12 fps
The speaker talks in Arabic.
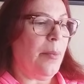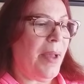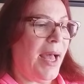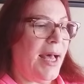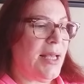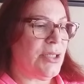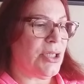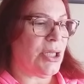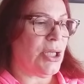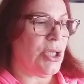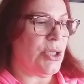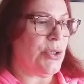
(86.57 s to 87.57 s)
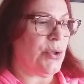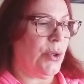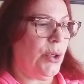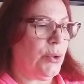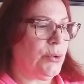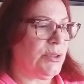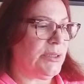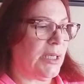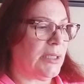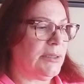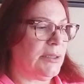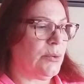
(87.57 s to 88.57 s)
بحاجة إنه الحوت
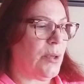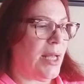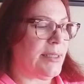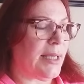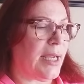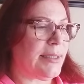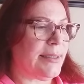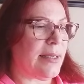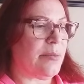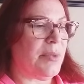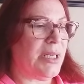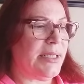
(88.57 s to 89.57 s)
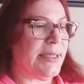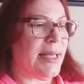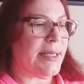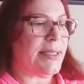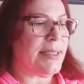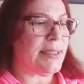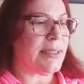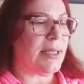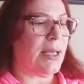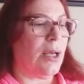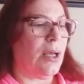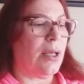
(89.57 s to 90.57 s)
يقضي وقت أكتر من الدرس
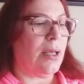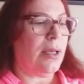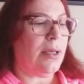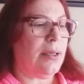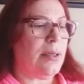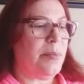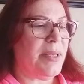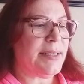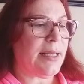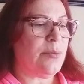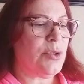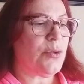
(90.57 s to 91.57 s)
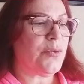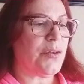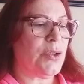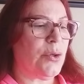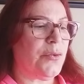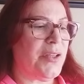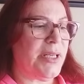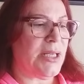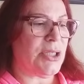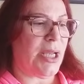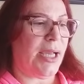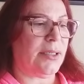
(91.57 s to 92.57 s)
آه، بس عم شوف إنه في
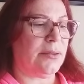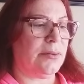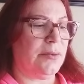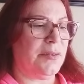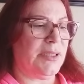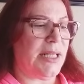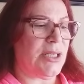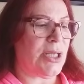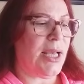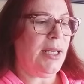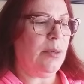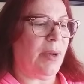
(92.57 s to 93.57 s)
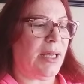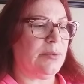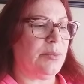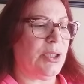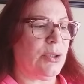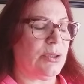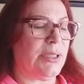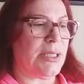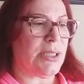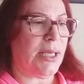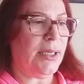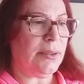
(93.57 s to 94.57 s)
نجاح في نجاح البعض منكم
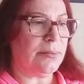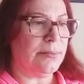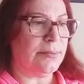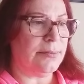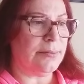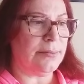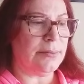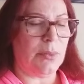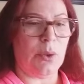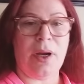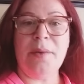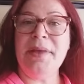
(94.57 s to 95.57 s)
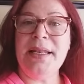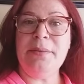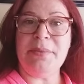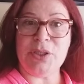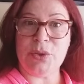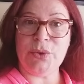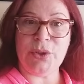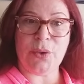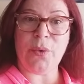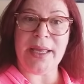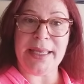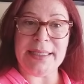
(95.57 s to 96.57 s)
نجح وعمل مجهود
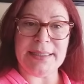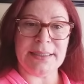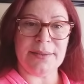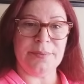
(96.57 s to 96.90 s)
كويس